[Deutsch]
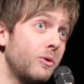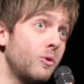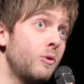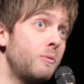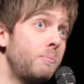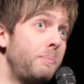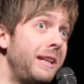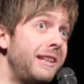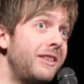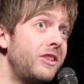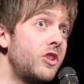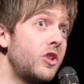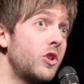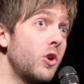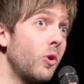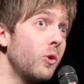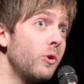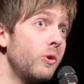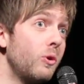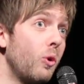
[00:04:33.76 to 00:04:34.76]
und bist
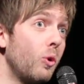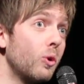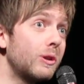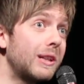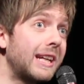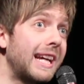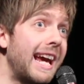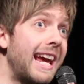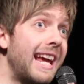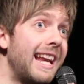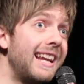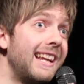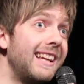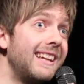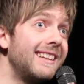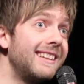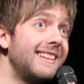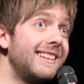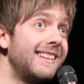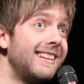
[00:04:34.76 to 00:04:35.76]
schon notgeil,
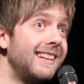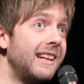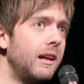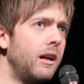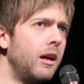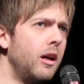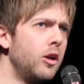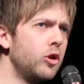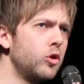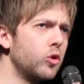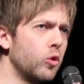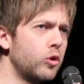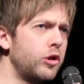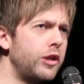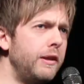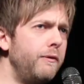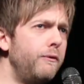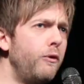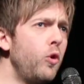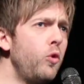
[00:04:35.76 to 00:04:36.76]
doch
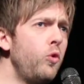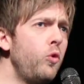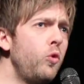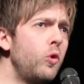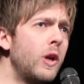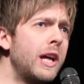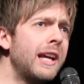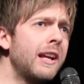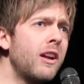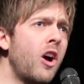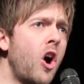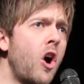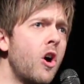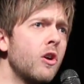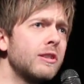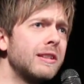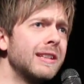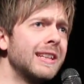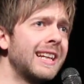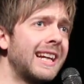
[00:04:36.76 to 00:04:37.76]
sie wühne
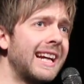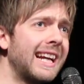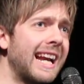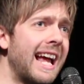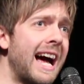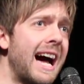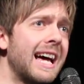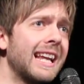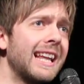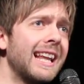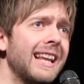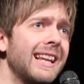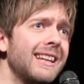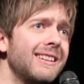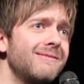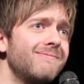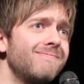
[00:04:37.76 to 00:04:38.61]
aus dem Gladl.